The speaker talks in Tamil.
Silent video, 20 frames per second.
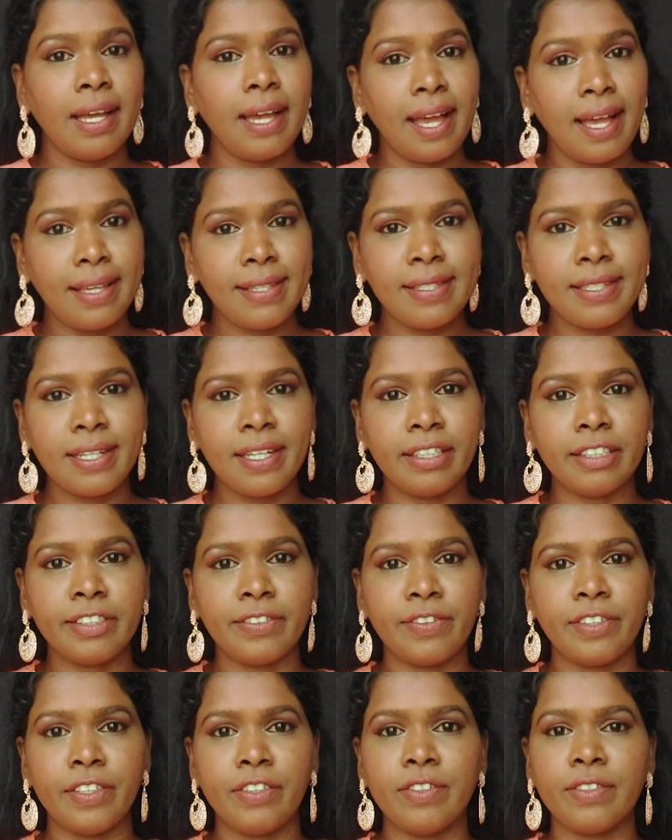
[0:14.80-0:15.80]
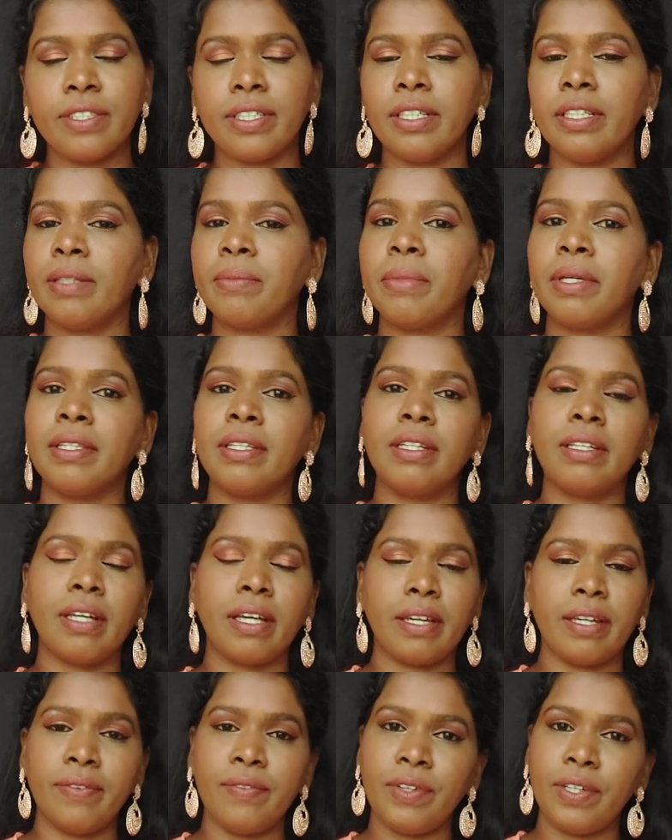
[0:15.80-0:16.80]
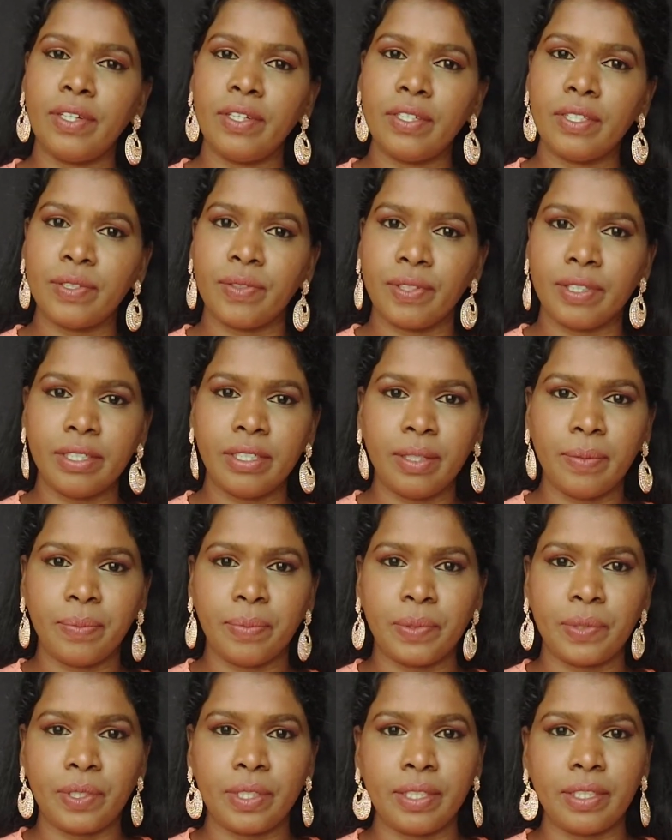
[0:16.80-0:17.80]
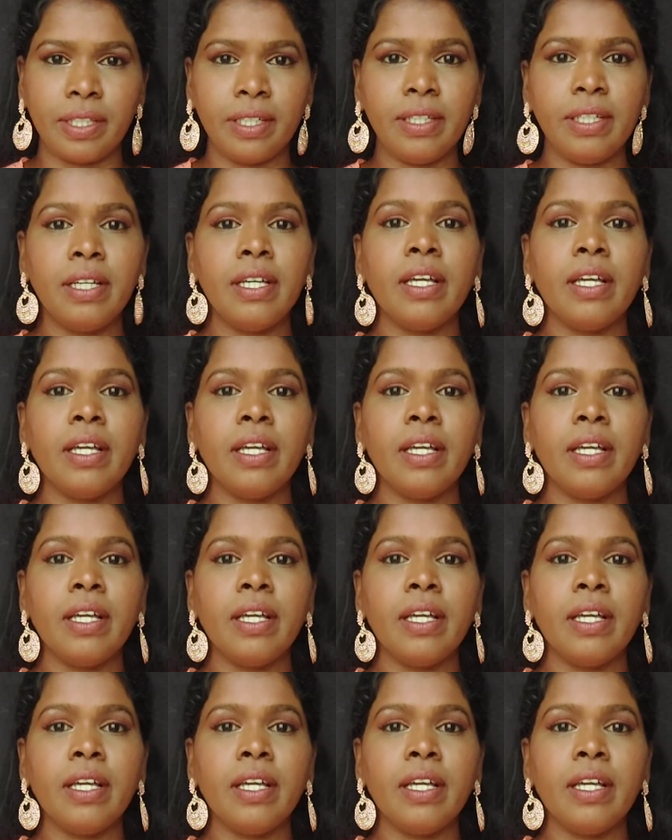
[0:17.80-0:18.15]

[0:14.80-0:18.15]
ஹேர் ஸ்டைல்ஸ் வீடியோஸ் இந்த மாதிரி நிறைய வீடியோஸ் வந்து நான் போட்டிருந்தேன்